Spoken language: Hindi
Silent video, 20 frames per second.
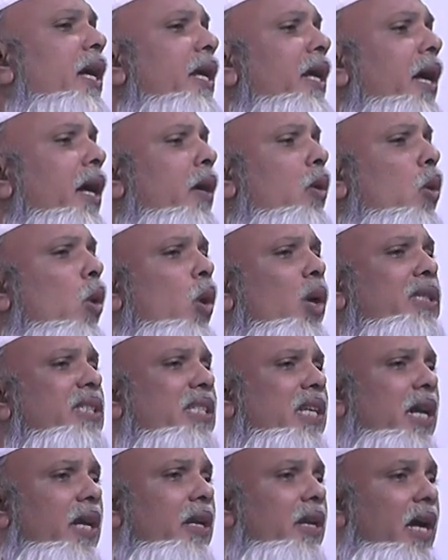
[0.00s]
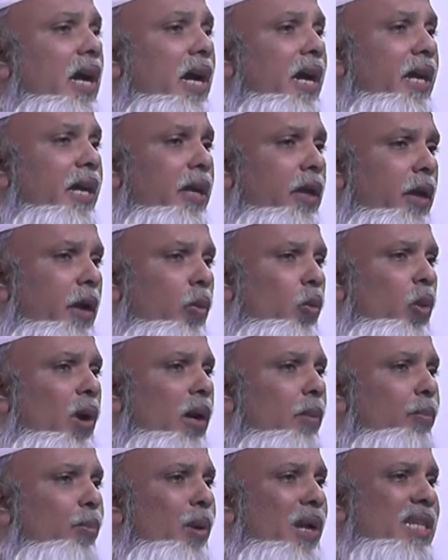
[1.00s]
ये कोर्स करना है ये
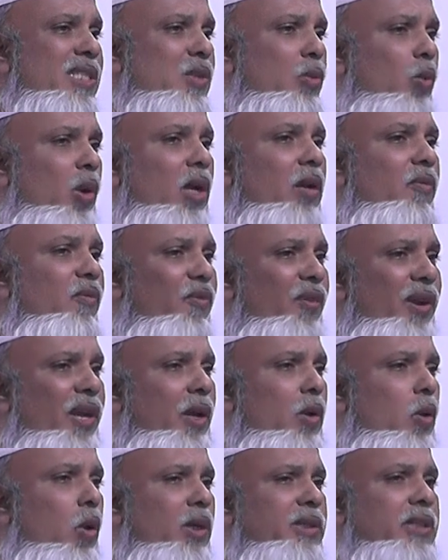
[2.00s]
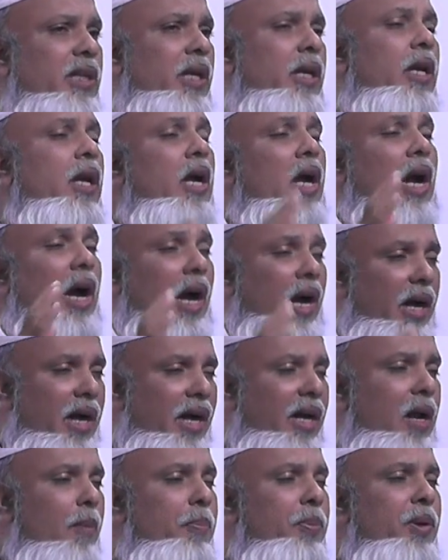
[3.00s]
वन प्लस वन फ्री कोर्स है
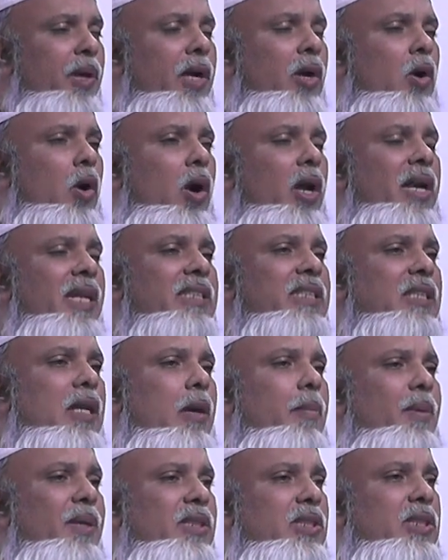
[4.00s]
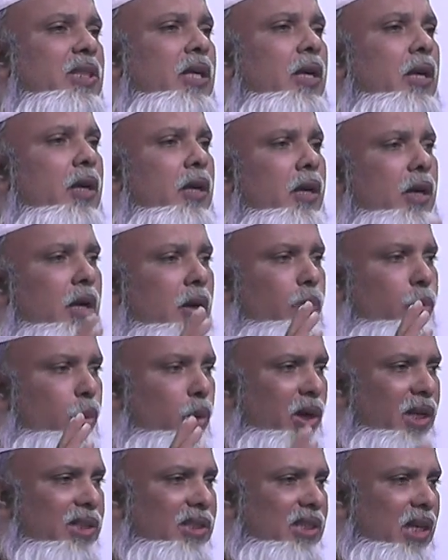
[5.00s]
अगर अपने कॉलेज के बच्चियां अगर
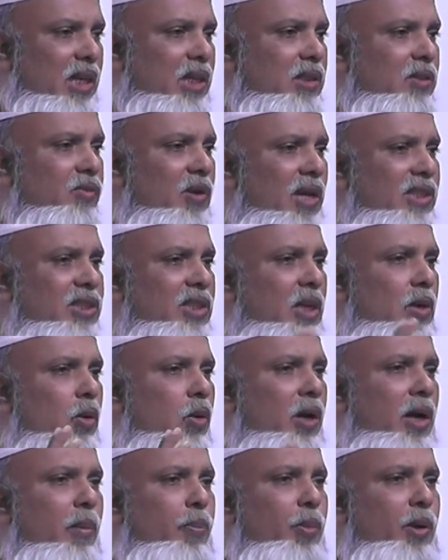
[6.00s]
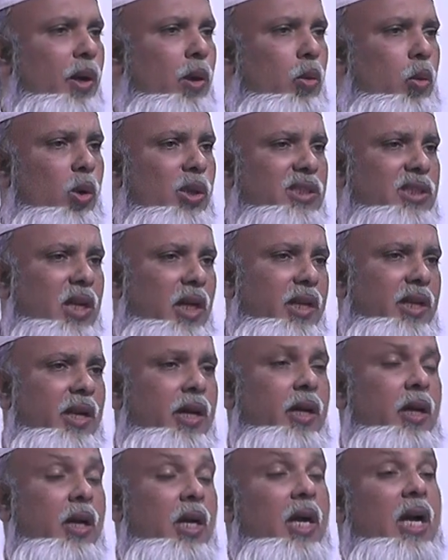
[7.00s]
पूरे सेटिस्फेक्शन हो गए पूरे कोर्स के
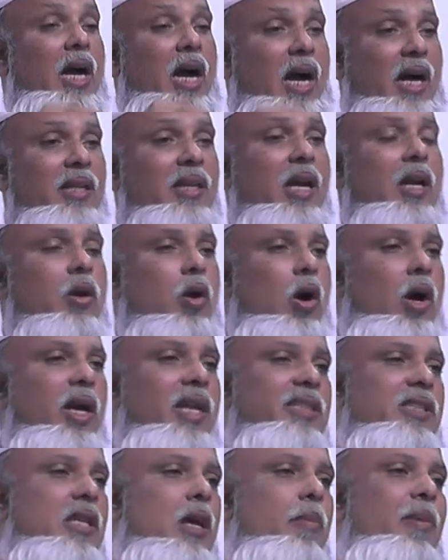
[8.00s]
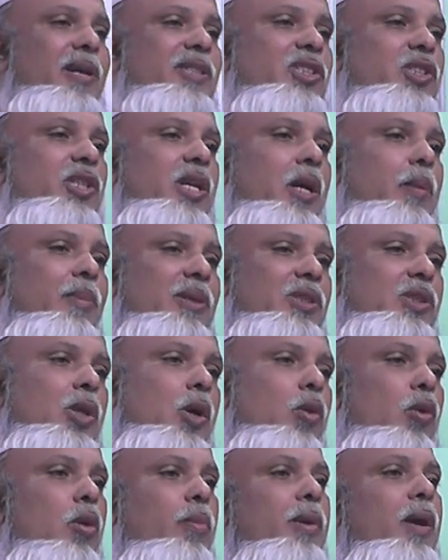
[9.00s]
लिए अदर कॉलेज के बच्चे
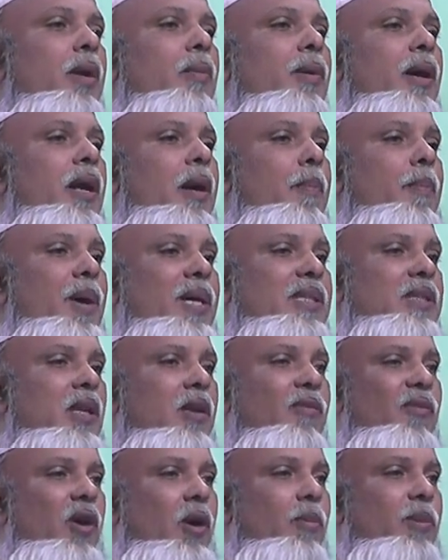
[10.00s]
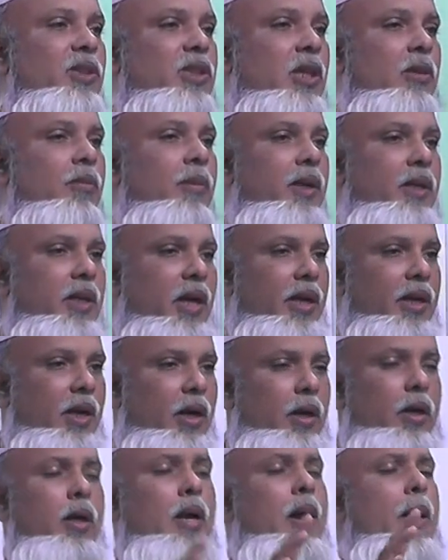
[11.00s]
बच्चियों को भी हमारे पास इंफॉर्मेशन मिल जाएगा